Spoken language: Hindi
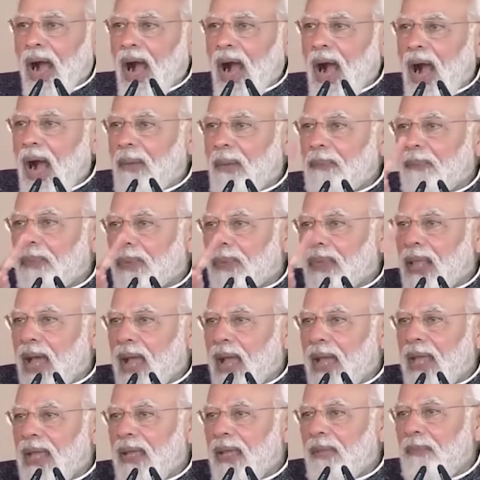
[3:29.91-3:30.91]

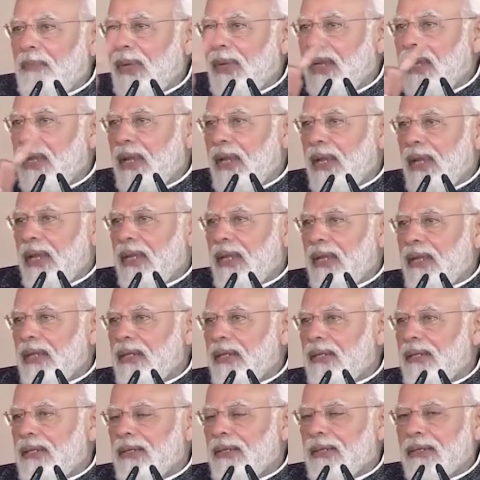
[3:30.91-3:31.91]
आपदाएं भी